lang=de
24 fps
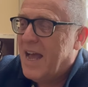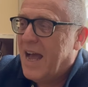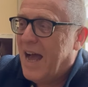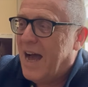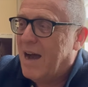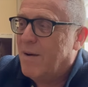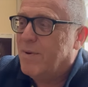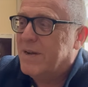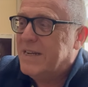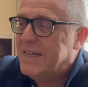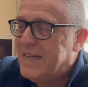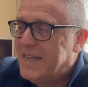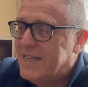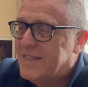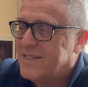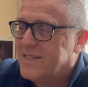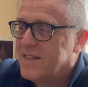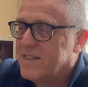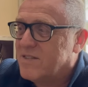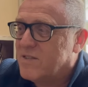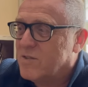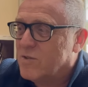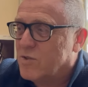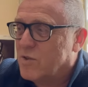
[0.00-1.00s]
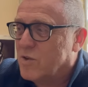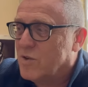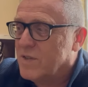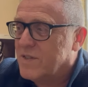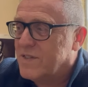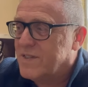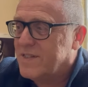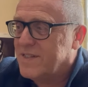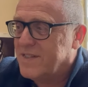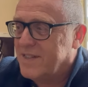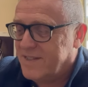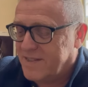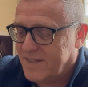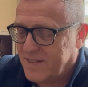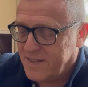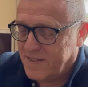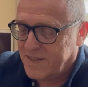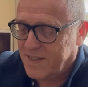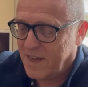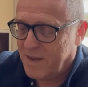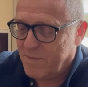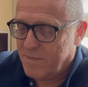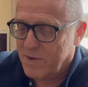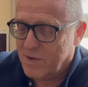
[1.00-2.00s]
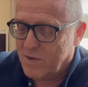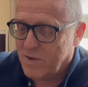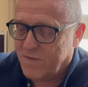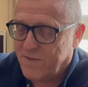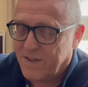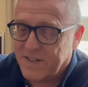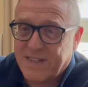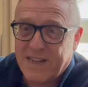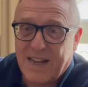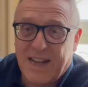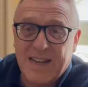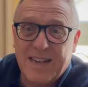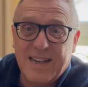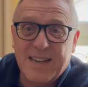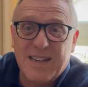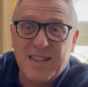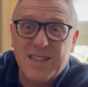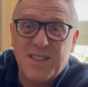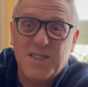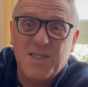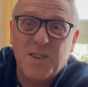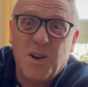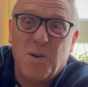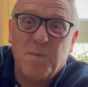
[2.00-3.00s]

Aber nichtsdestotrotz ist es ja immer noch was anderes,